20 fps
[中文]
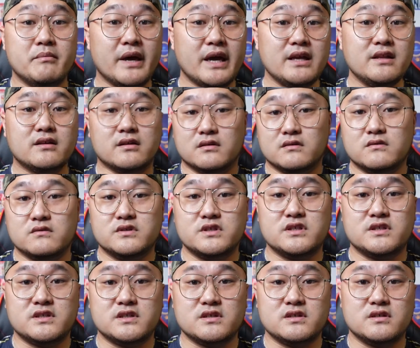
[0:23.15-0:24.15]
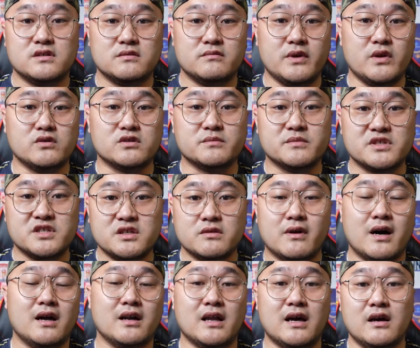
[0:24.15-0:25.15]
杯呢，估计是没有什么希
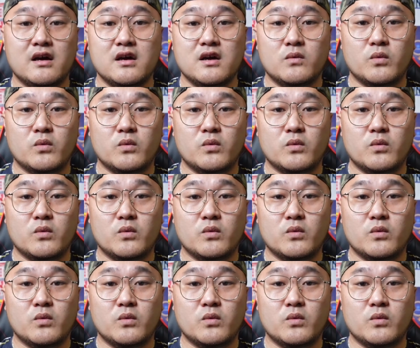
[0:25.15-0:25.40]
望了。